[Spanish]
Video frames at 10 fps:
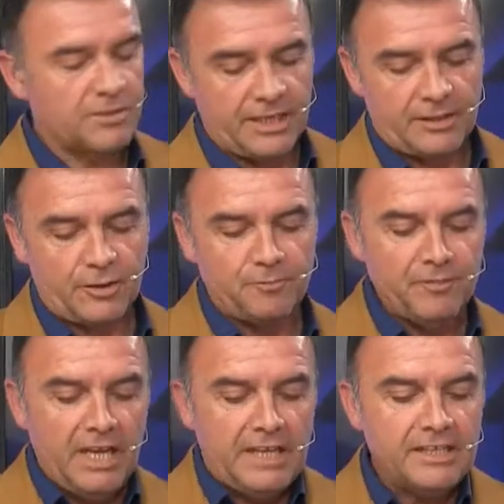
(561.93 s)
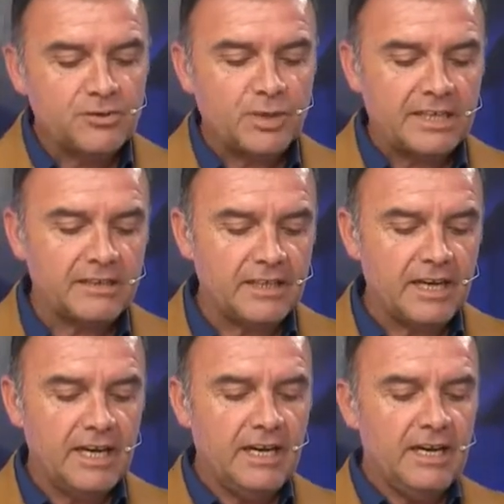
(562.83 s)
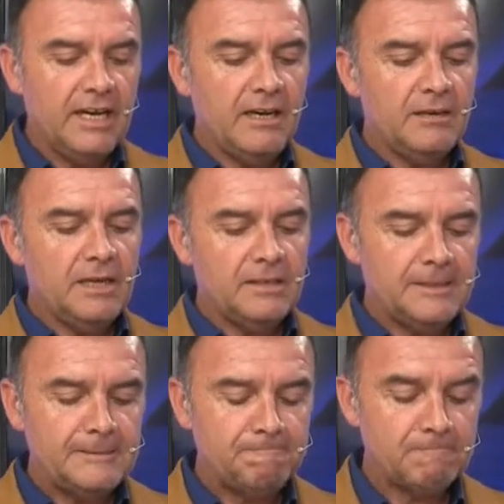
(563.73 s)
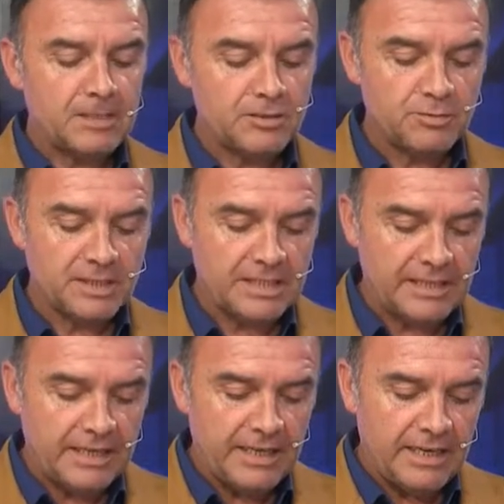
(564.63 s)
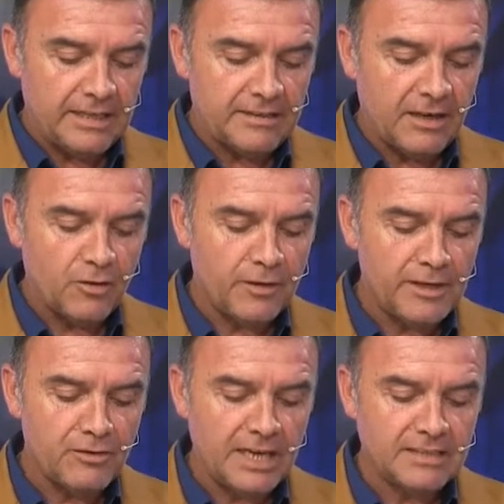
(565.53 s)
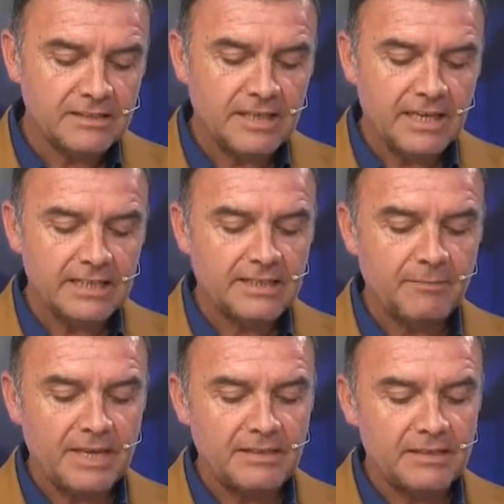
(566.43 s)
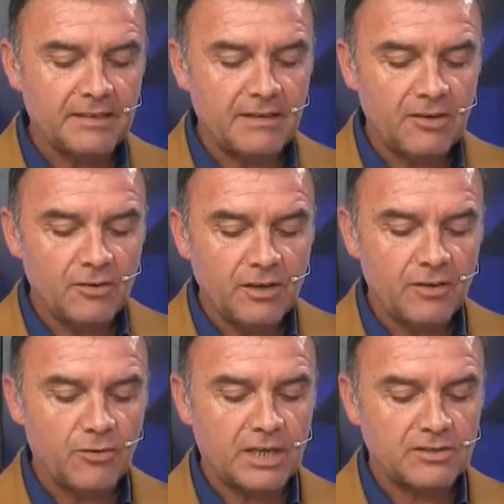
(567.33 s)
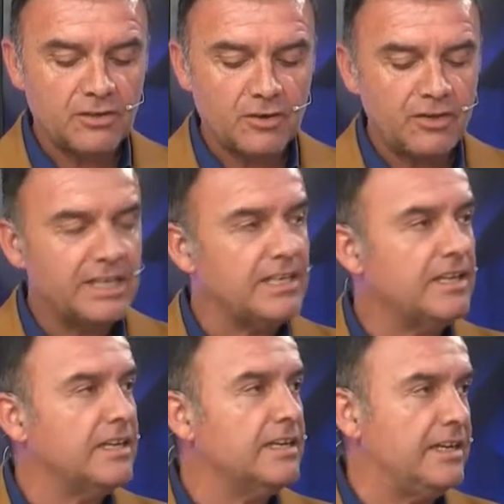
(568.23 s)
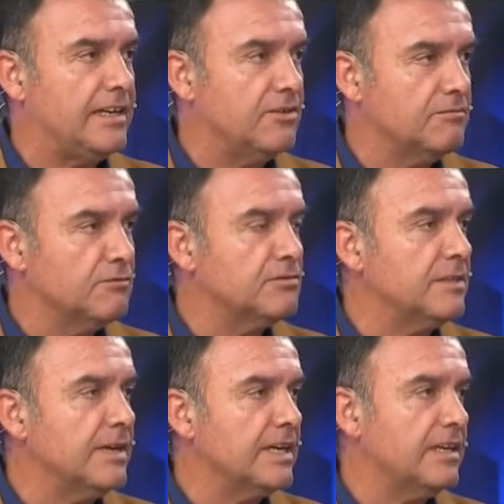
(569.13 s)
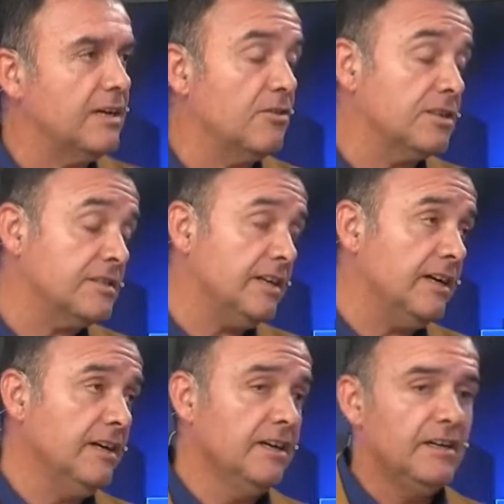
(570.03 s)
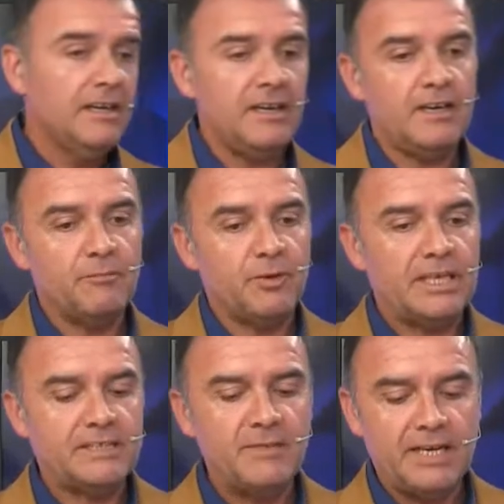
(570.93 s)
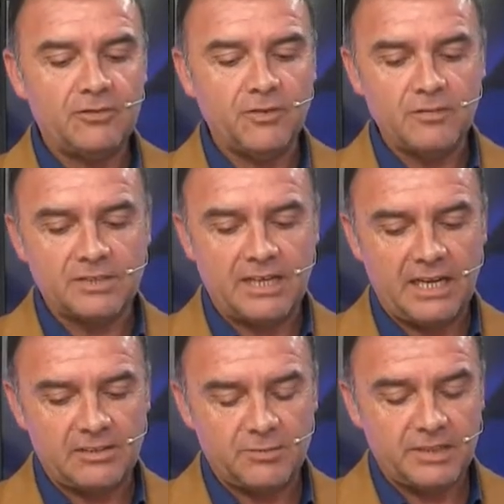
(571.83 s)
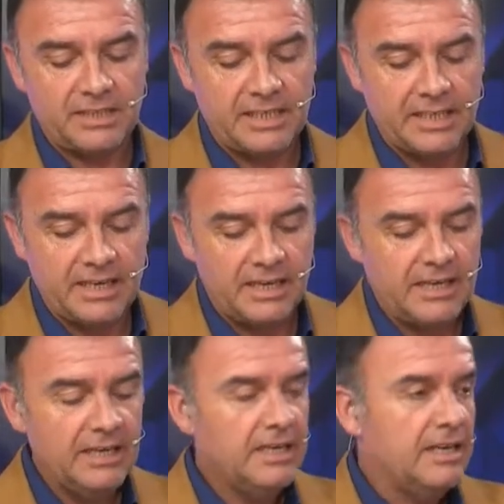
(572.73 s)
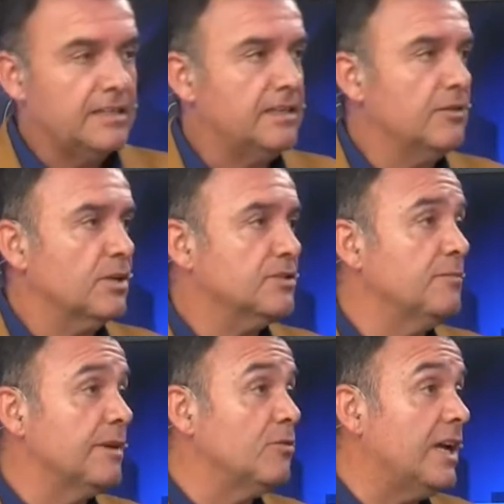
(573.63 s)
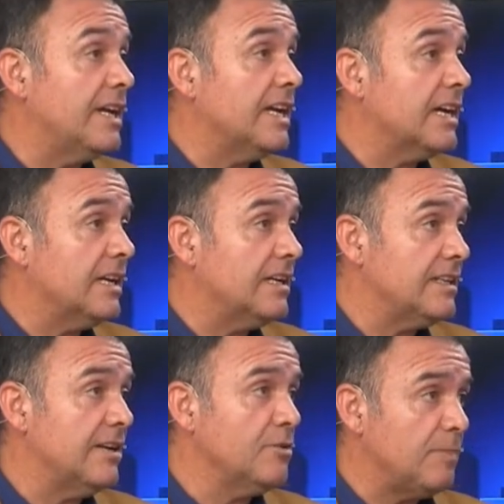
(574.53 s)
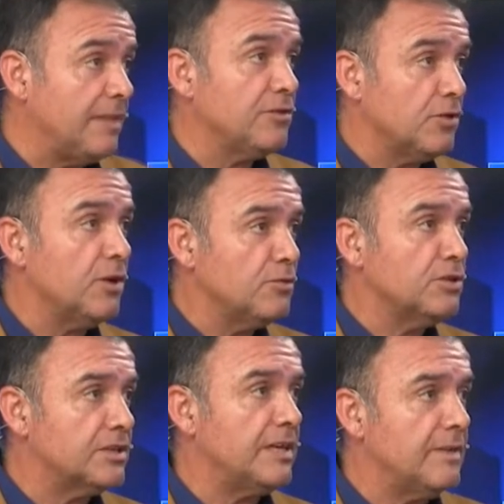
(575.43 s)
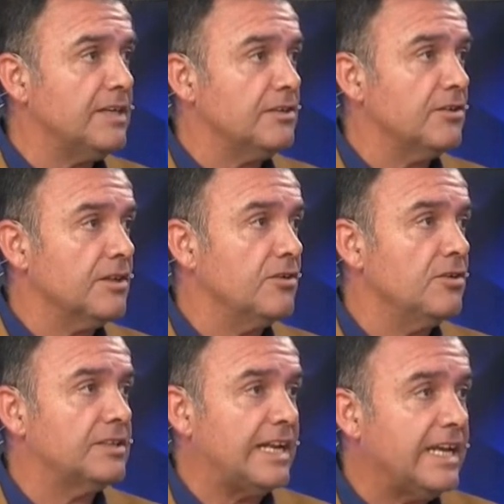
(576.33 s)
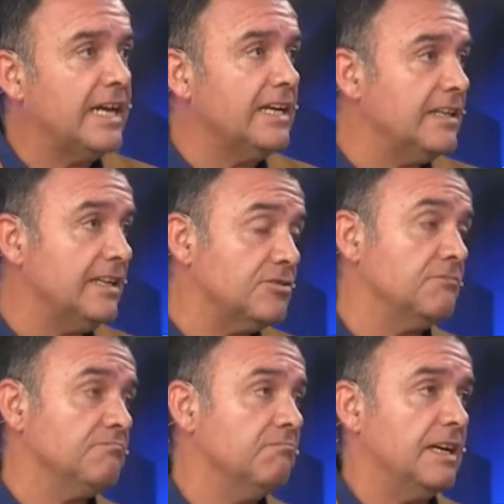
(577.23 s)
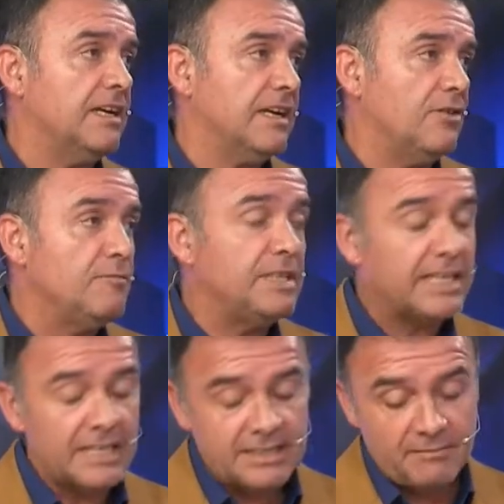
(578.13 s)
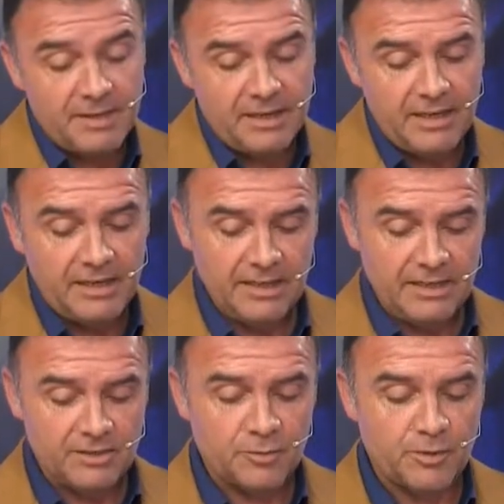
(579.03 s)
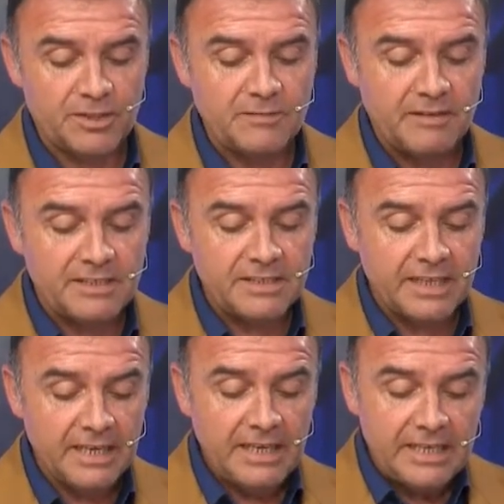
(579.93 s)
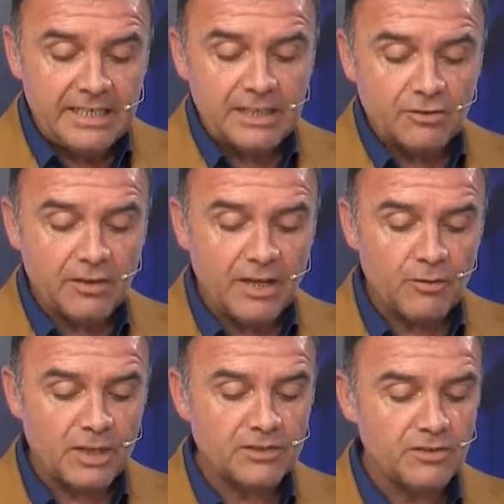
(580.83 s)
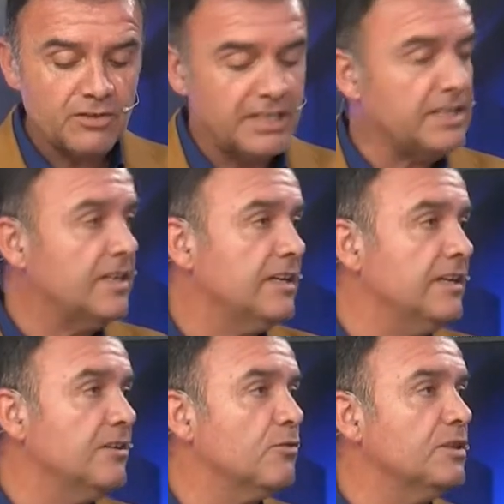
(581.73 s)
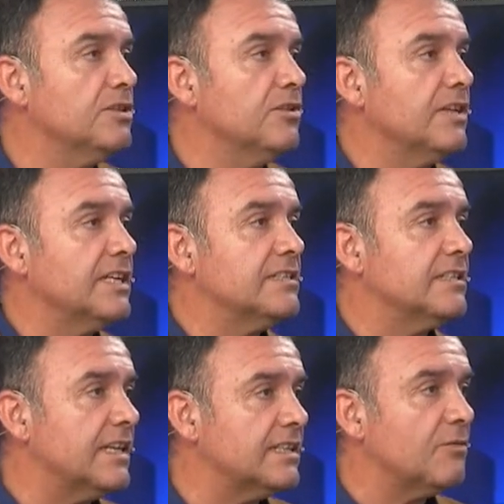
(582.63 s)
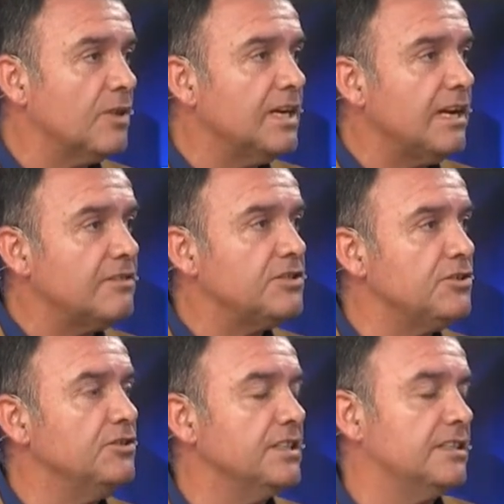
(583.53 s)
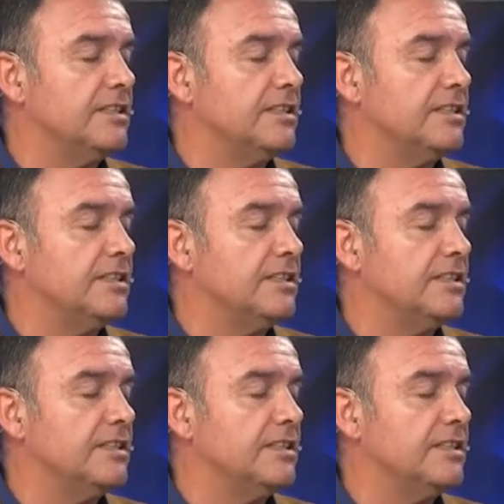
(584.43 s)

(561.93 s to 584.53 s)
por cierto. Y en su cartera, em, subsecretaria, está el gobierno lanza este plan de trabajo de educación con equidad de género, un tema que ya lo decía, eh, por la semana tuvimos a la subsecretaria de Educación Parvularia que ya nos planteó algunos temas y nos dejó tarea y de hecho eh, quedó invitada también a su próxima visita. Y esto de la educación con equidad de género, cuéntenos de qué se trata, cuál es la visión de